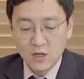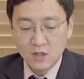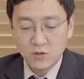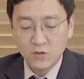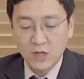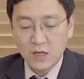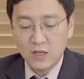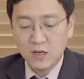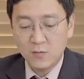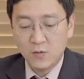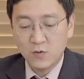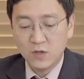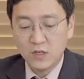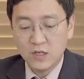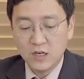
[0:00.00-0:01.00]
또 얘기를
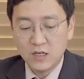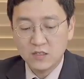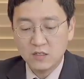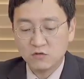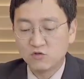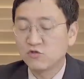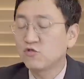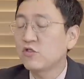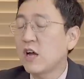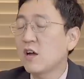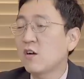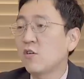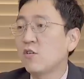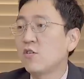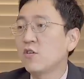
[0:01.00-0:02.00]
보니까 이제 누구가
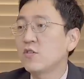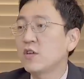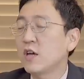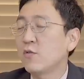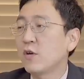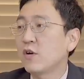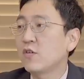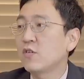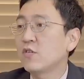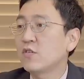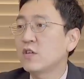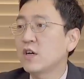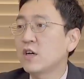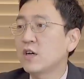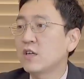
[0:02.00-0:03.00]
걸렸냐 왜
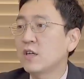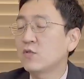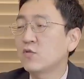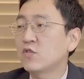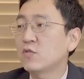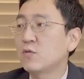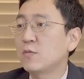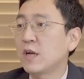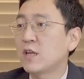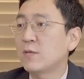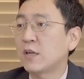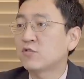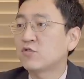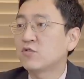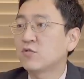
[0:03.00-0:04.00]
걸렸냐에 초점을 많이
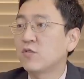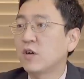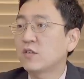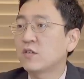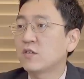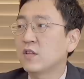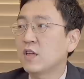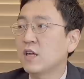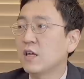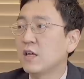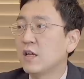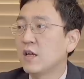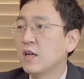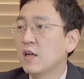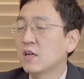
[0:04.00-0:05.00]
맞추는 것 같은데
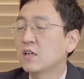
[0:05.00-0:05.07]
음.